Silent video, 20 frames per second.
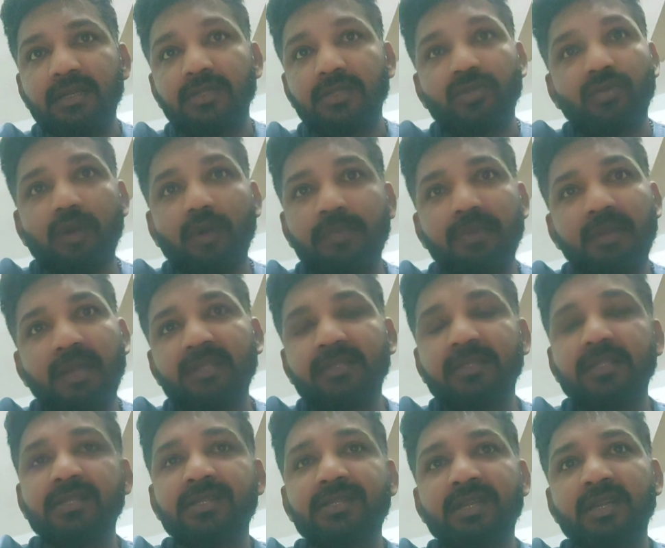तो वो अपराध
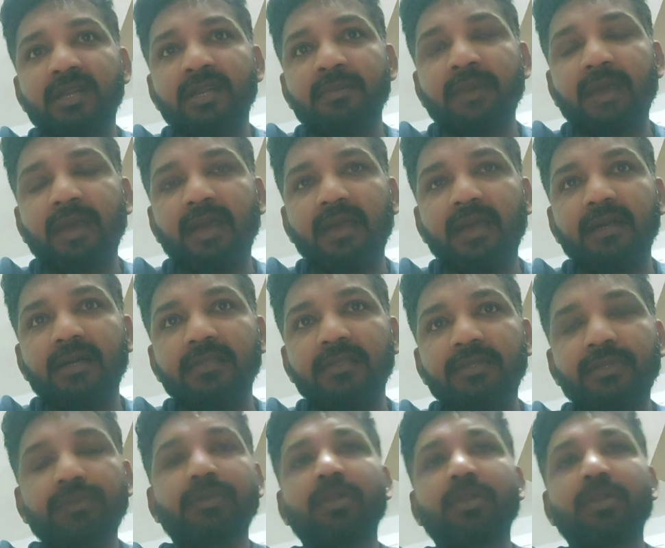की श्रेणी में आएगा दूसरे